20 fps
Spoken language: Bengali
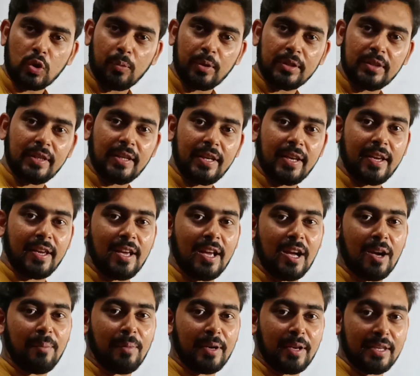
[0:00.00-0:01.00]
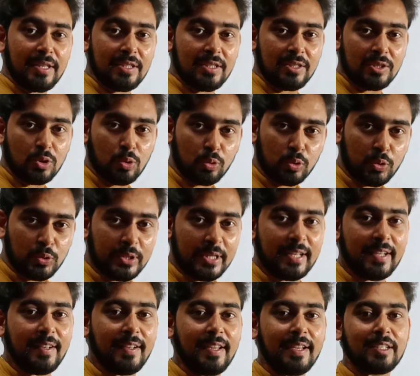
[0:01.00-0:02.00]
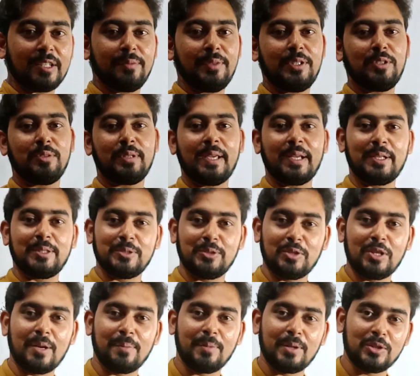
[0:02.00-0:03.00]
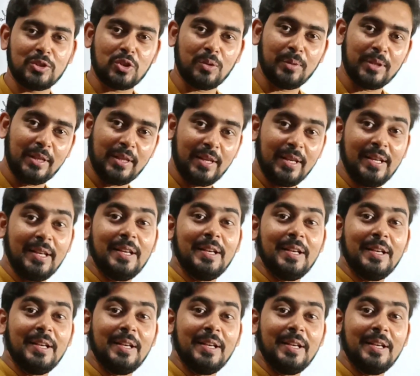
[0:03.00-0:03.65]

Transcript: সময় দিয়ে আমার এই ছোট্ট চ্যানেলের একটা ভিডিও দেখার জন্য আপনাদের সবাইকে